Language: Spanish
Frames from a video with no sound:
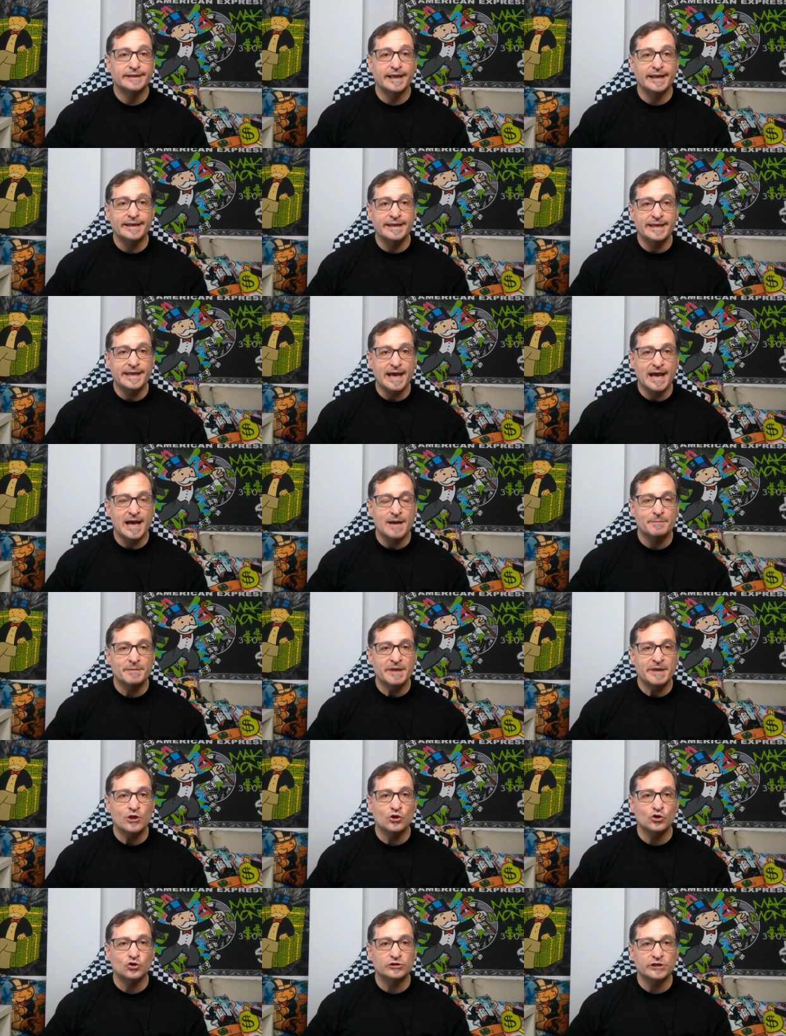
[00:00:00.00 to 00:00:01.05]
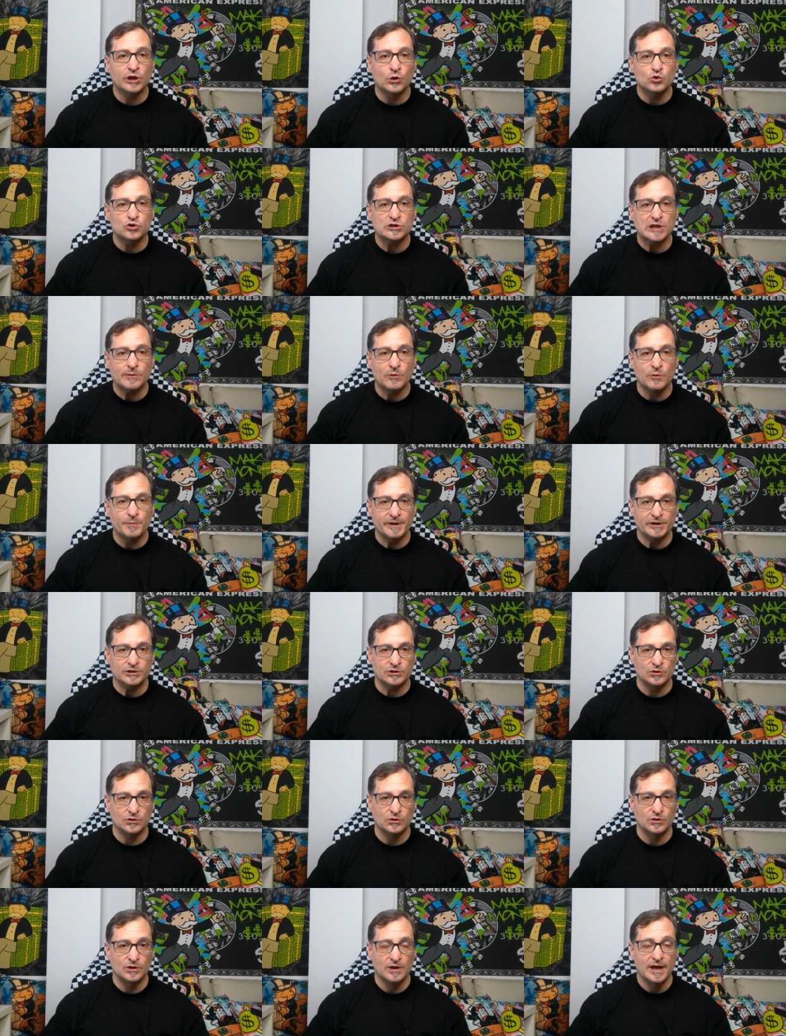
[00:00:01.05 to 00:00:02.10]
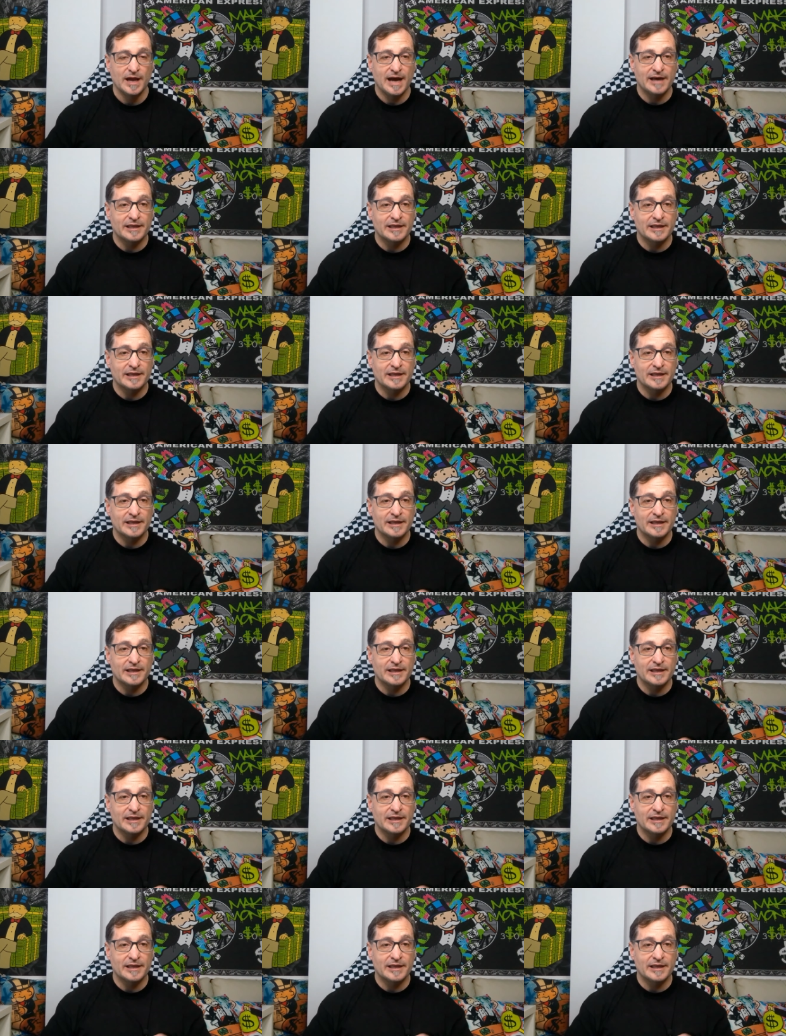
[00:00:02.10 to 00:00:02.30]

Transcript: Tenía miedo de Gustavo Petro.